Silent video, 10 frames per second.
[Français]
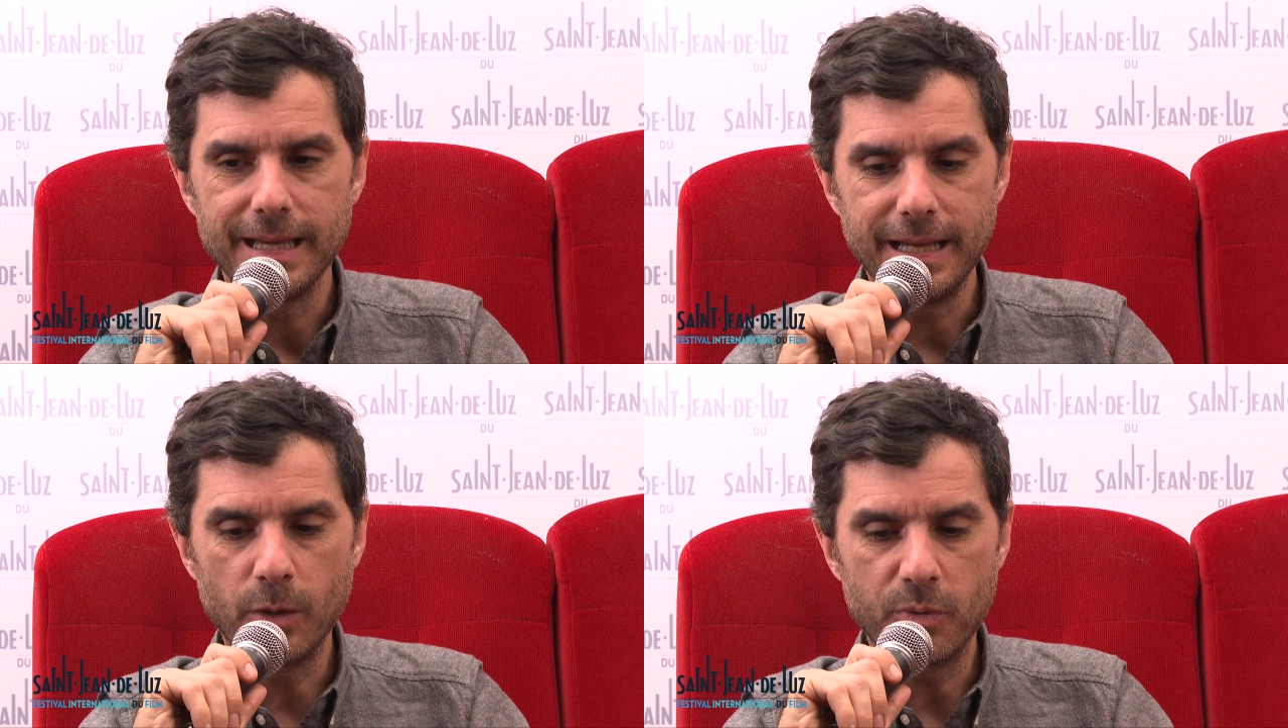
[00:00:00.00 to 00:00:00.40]

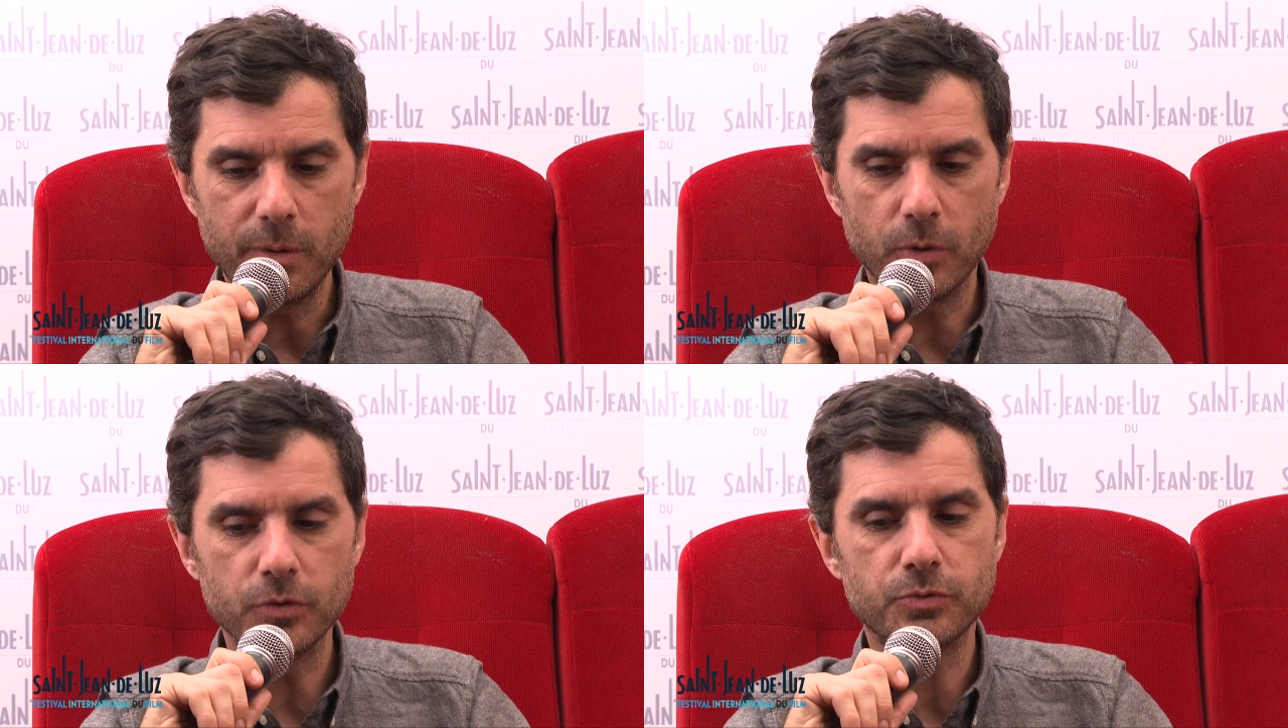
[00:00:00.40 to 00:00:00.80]
Et là, on
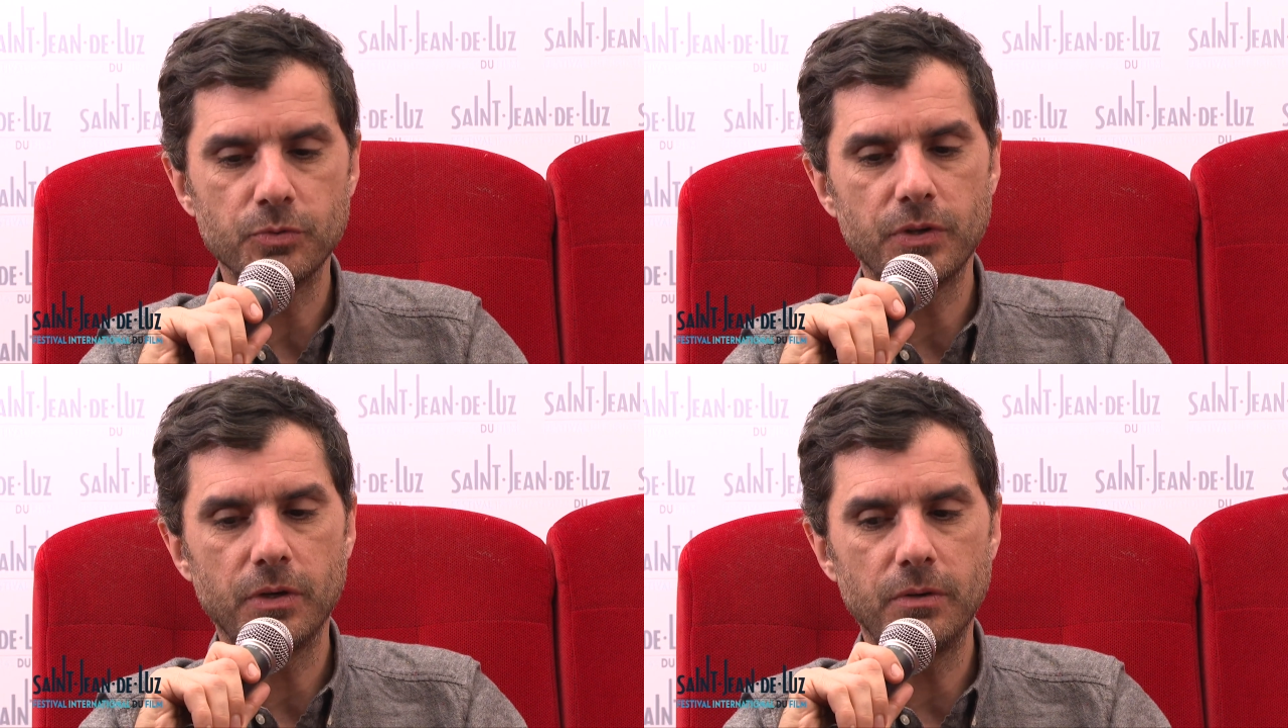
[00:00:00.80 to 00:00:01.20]
pouvait prendre
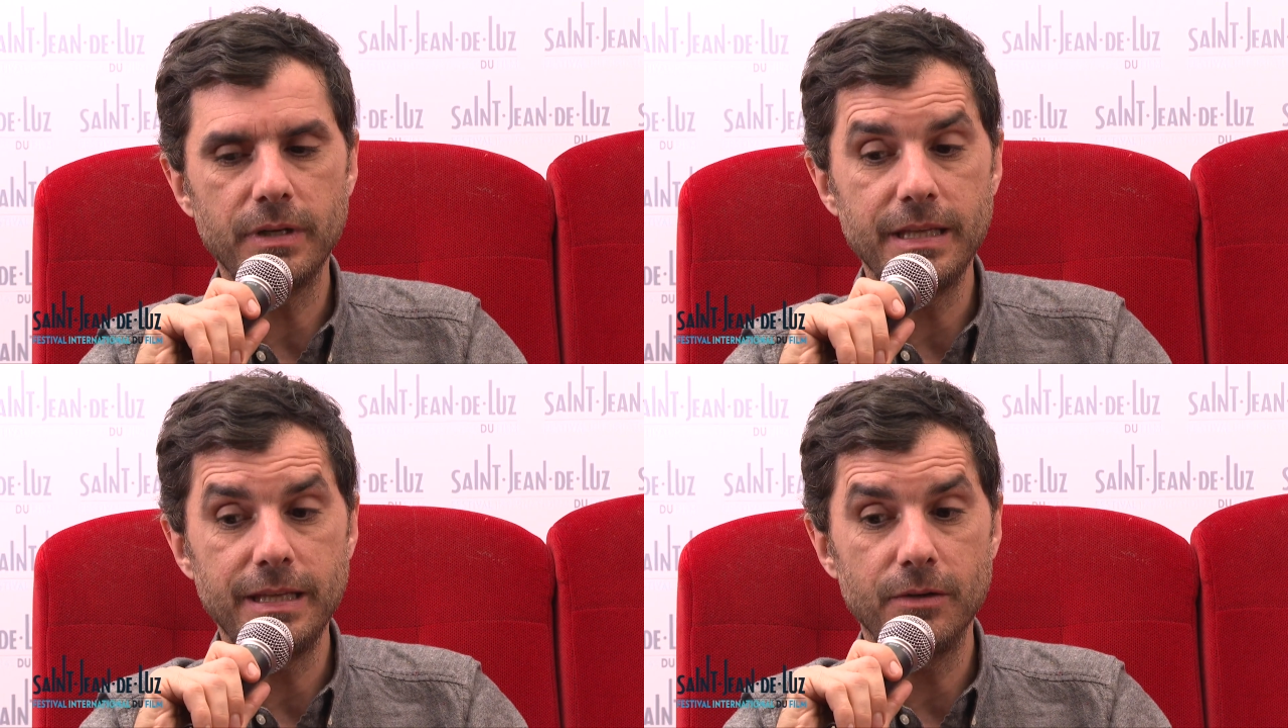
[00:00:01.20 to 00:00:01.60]
son
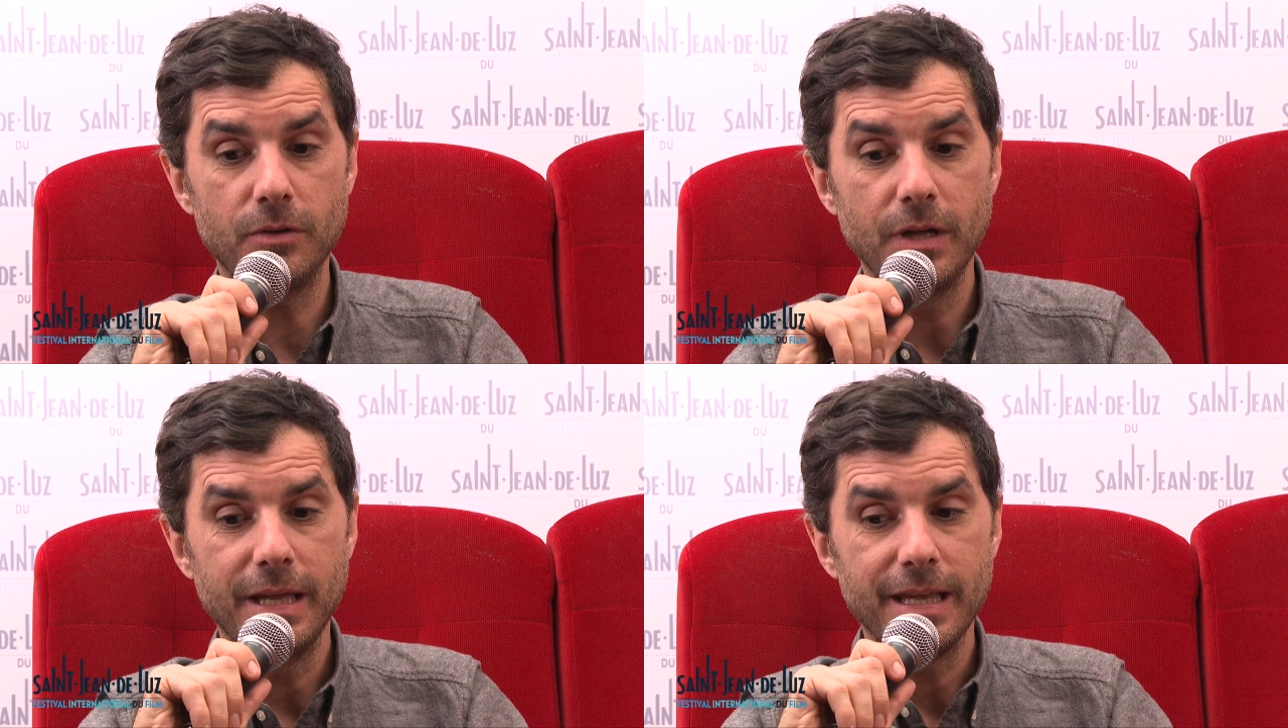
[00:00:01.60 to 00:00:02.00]
temps.
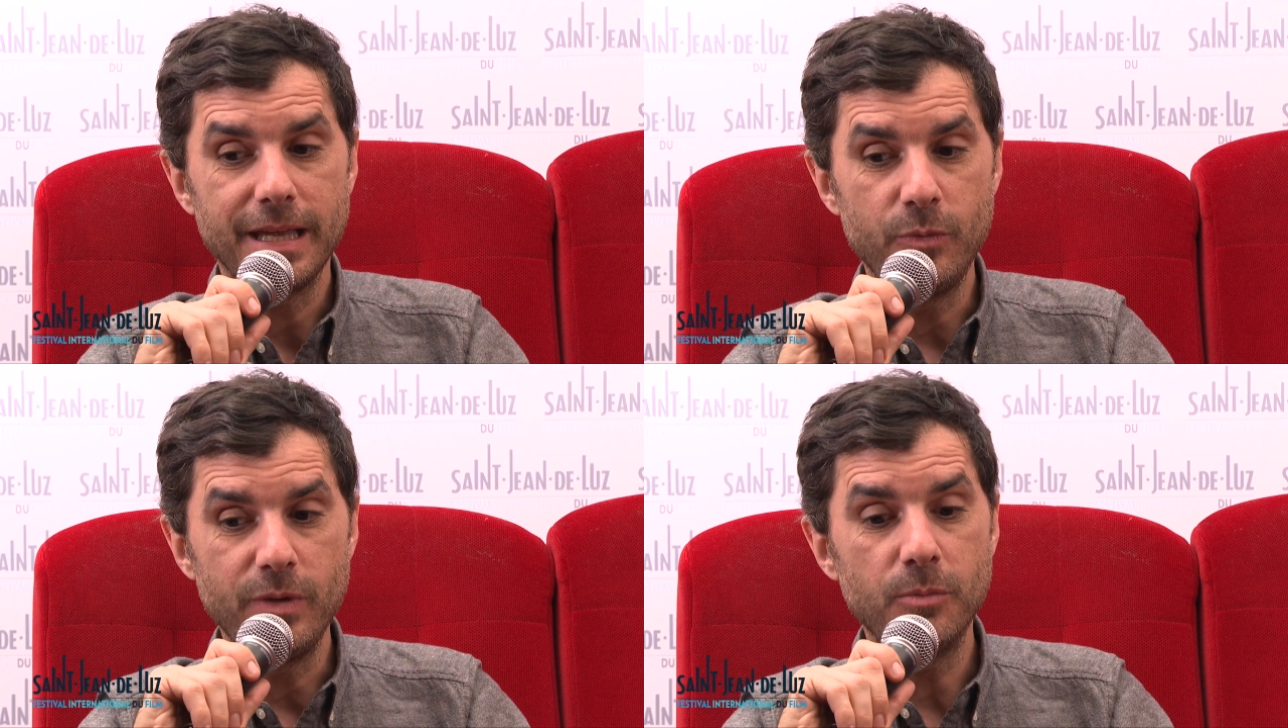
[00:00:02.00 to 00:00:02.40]
Euh,
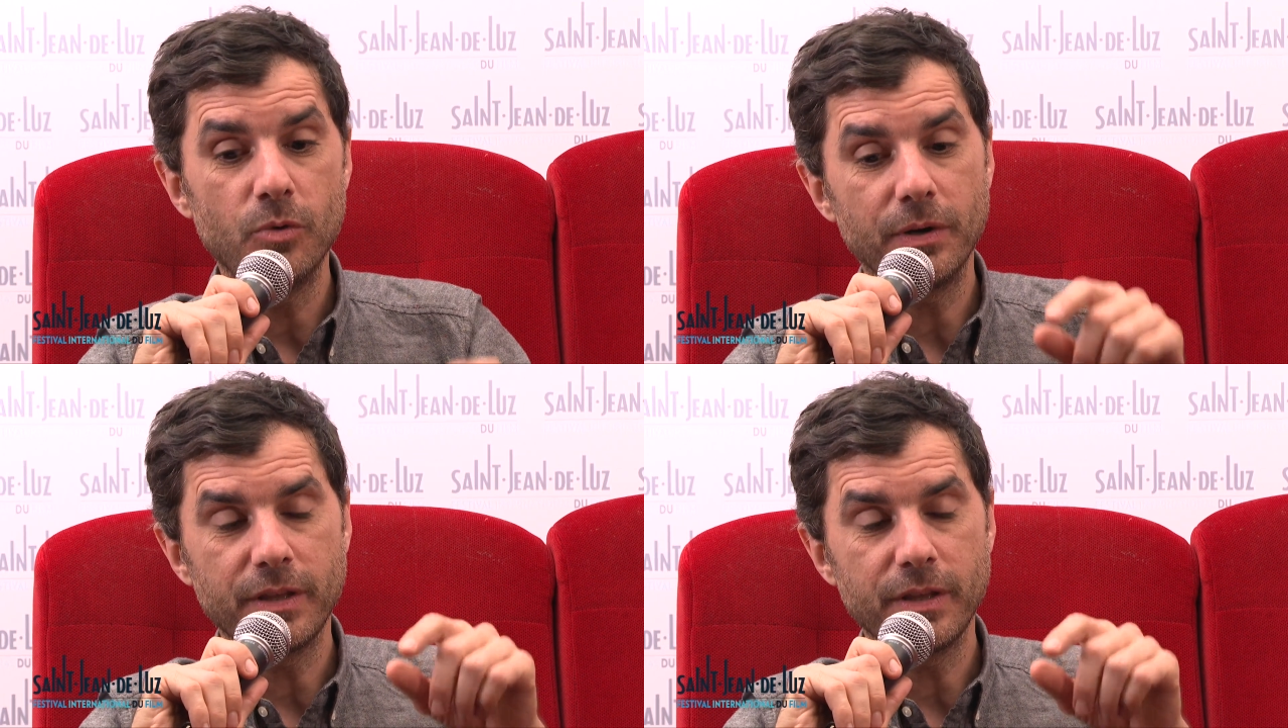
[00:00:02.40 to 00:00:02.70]
et, lui et moi,